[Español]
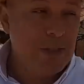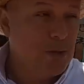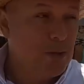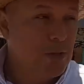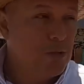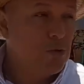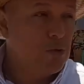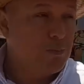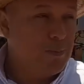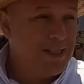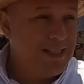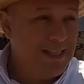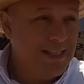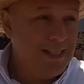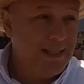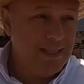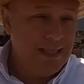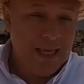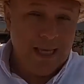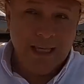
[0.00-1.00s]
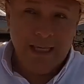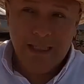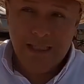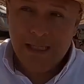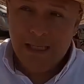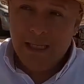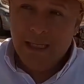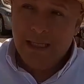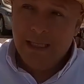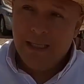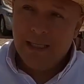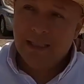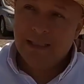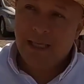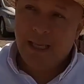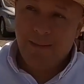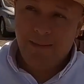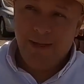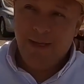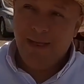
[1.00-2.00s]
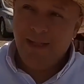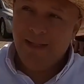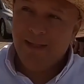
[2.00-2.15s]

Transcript: mencionas, su especie de tianguis. y está